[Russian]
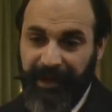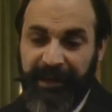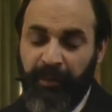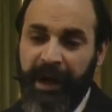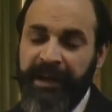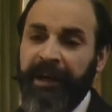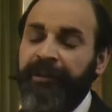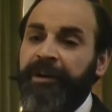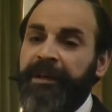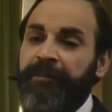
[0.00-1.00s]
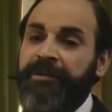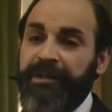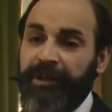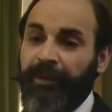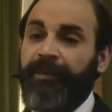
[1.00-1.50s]
и во
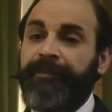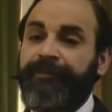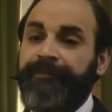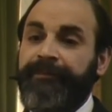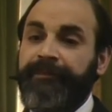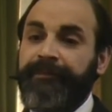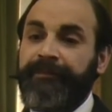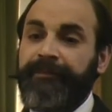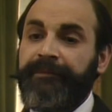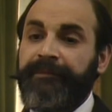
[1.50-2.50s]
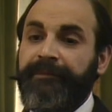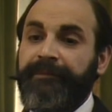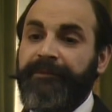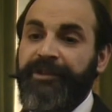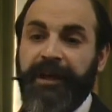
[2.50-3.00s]
снах, наяву.
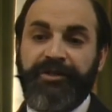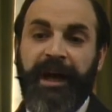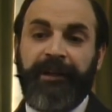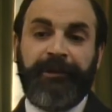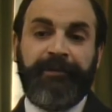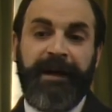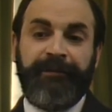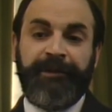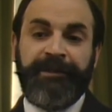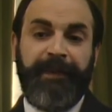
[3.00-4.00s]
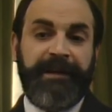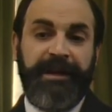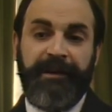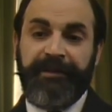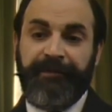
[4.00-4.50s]
Увидев детских
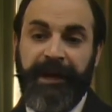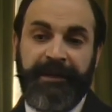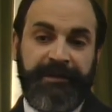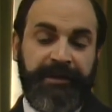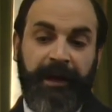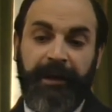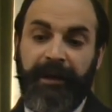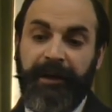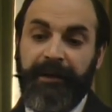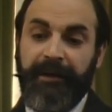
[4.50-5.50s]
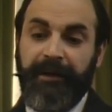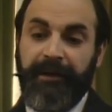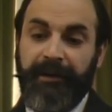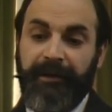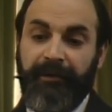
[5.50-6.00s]
соперников в моих
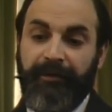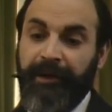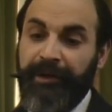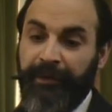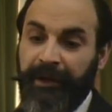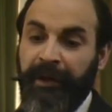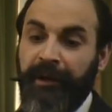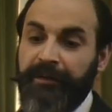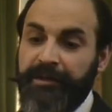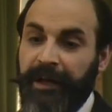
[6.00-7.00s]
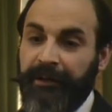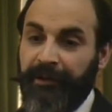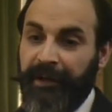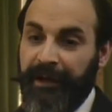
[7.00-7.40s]
лучших друзьях, вспомнив